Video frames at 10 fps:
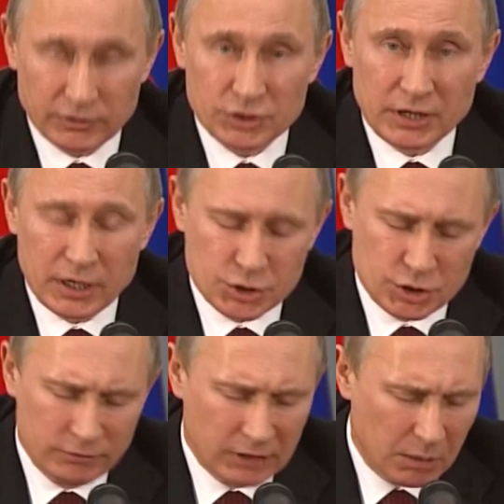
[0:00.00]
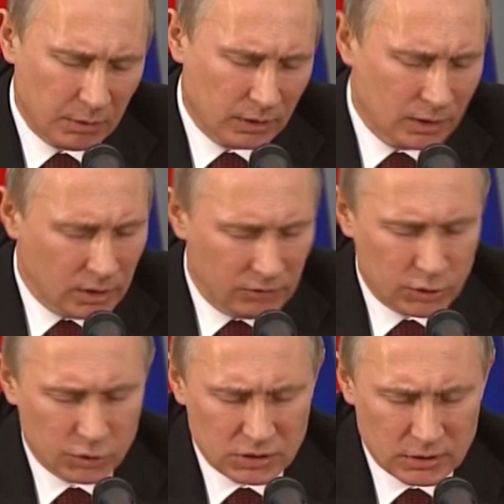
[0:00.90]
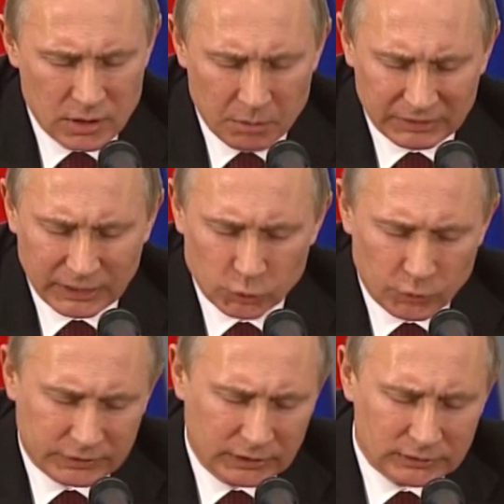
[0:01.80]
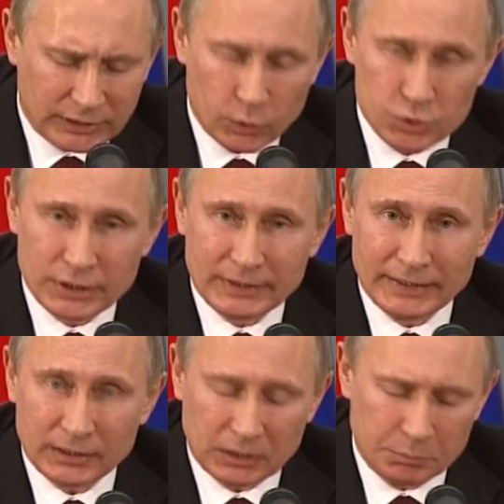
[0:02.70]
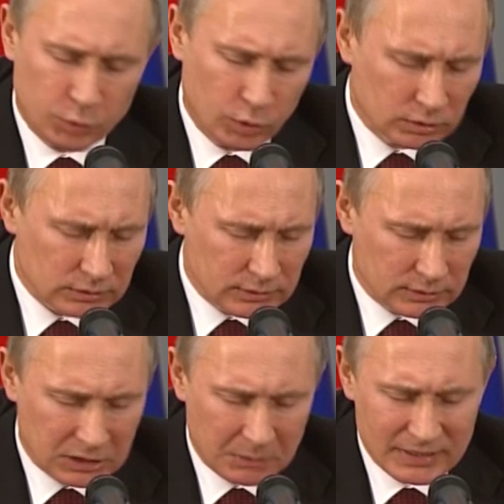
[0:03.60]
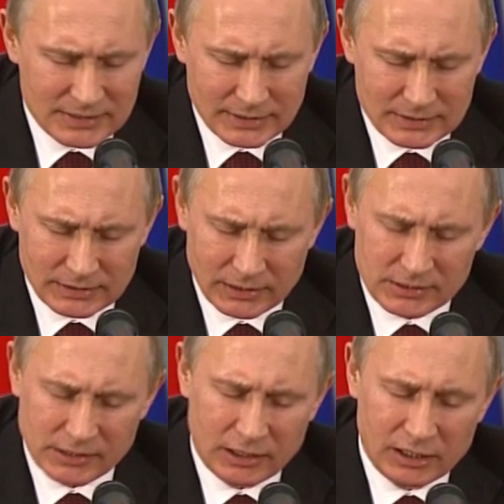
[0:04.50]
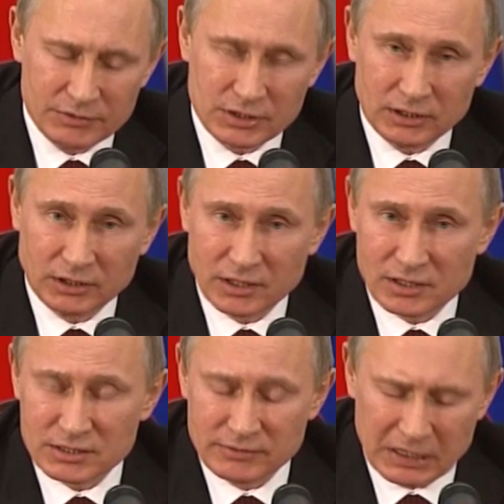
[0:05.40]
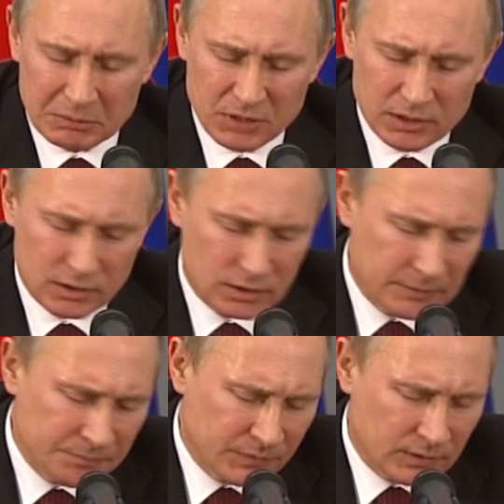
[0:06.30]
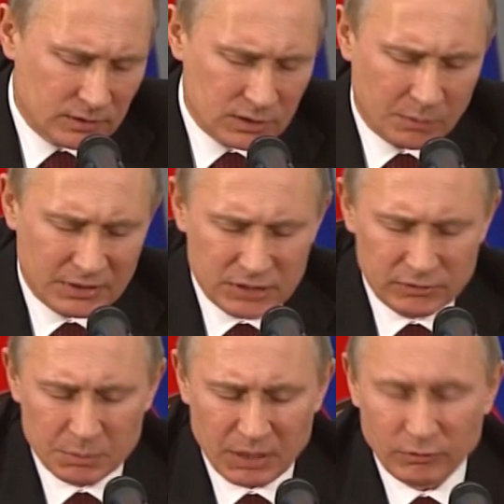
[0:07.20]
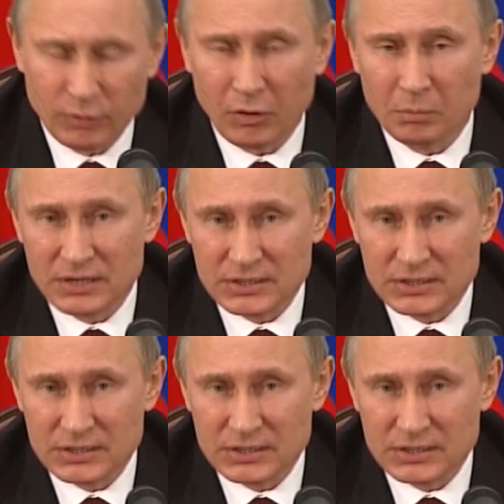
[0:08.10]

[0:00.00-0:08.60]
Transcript: В настоящее время ведется подготовка дорожной карты по гармонизации национального законодательства Армении с нормативно-правовой